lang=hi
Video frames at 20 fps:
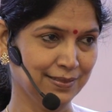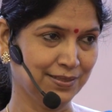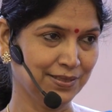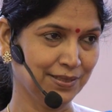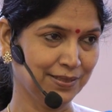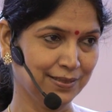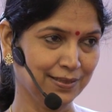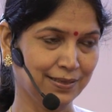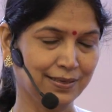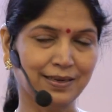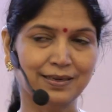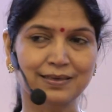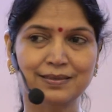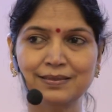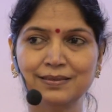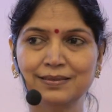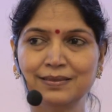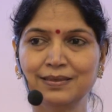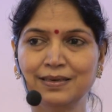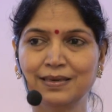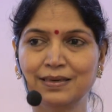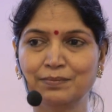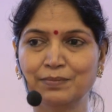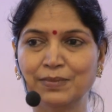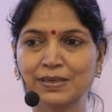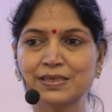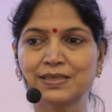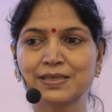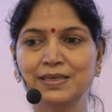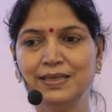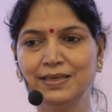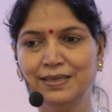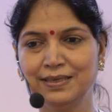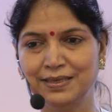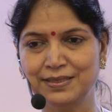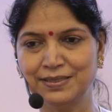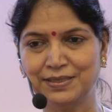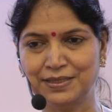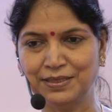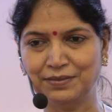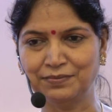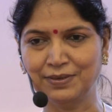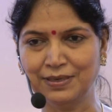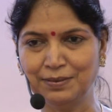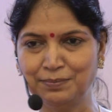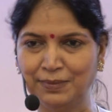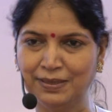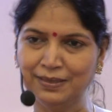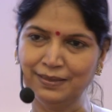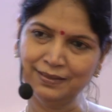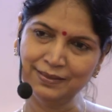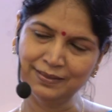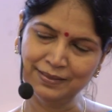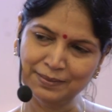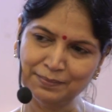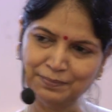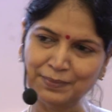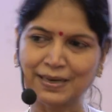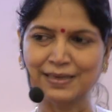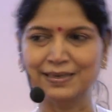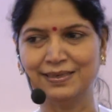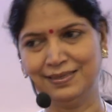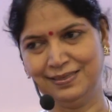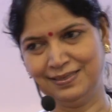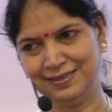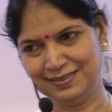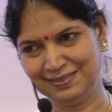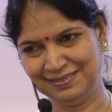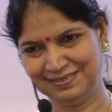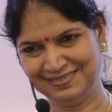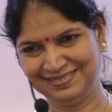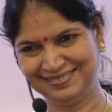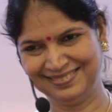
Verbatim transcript: जितना मछली के जीवन में पानी का